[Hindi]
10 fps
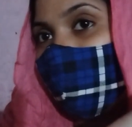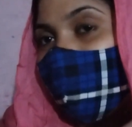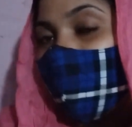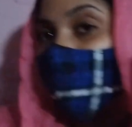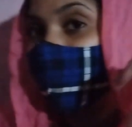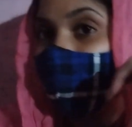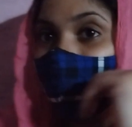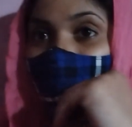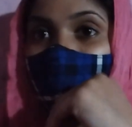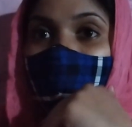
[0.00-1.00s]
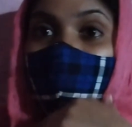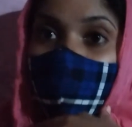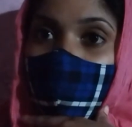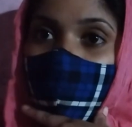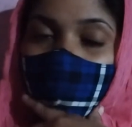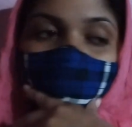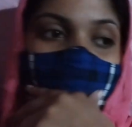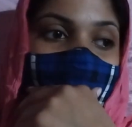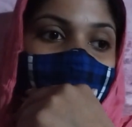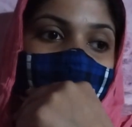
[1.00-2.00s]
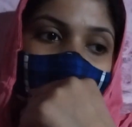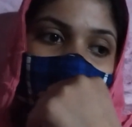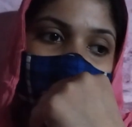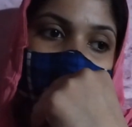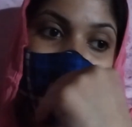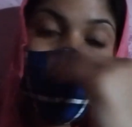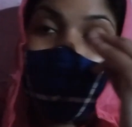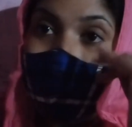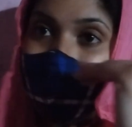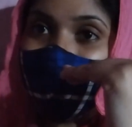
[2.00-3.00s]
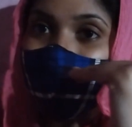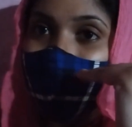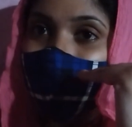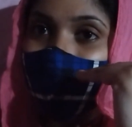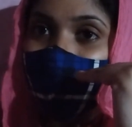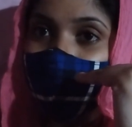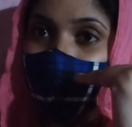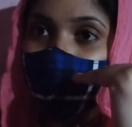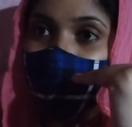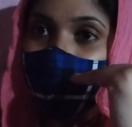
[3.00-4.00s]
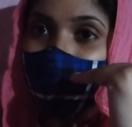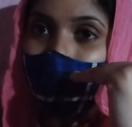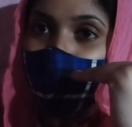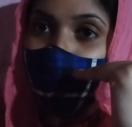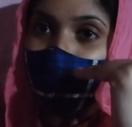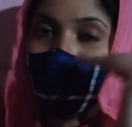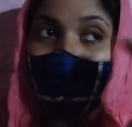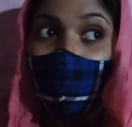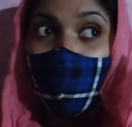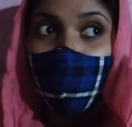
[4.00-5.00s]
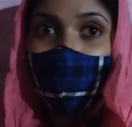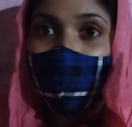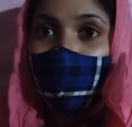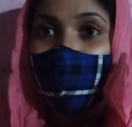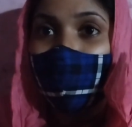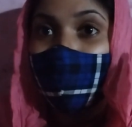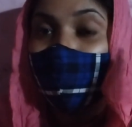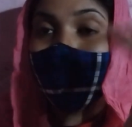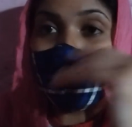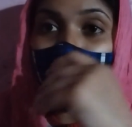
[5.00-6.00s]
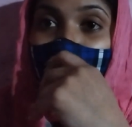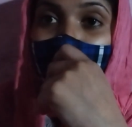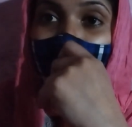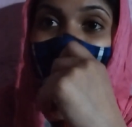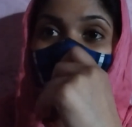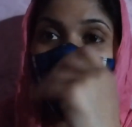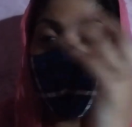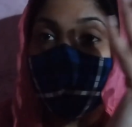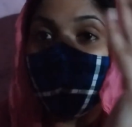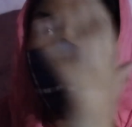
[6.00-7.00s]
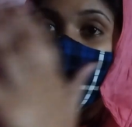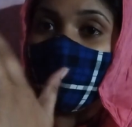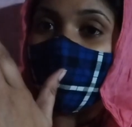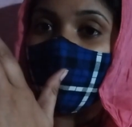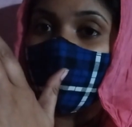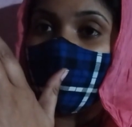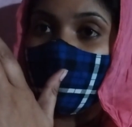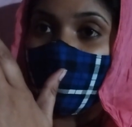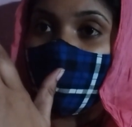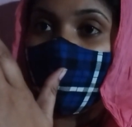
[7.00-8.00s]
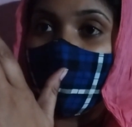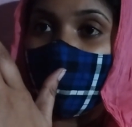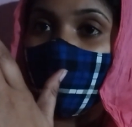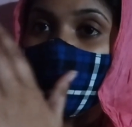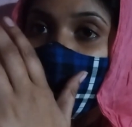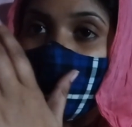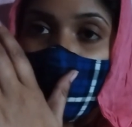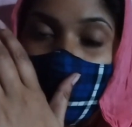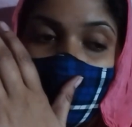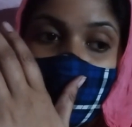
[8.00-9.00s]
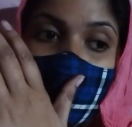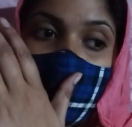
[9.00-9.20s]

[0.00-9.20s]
घर यानी मेरी आंटी का घर डिप्टी पड़ाओ मैं आज यहाँ आई हूँ आप लोग समझ रहे हो दो दिन से मैंने मैंने ब्लॉग नहीं बनाया और कंटिन्यू इधर करती हुई आ रही हूँ उसी ब्लॉग को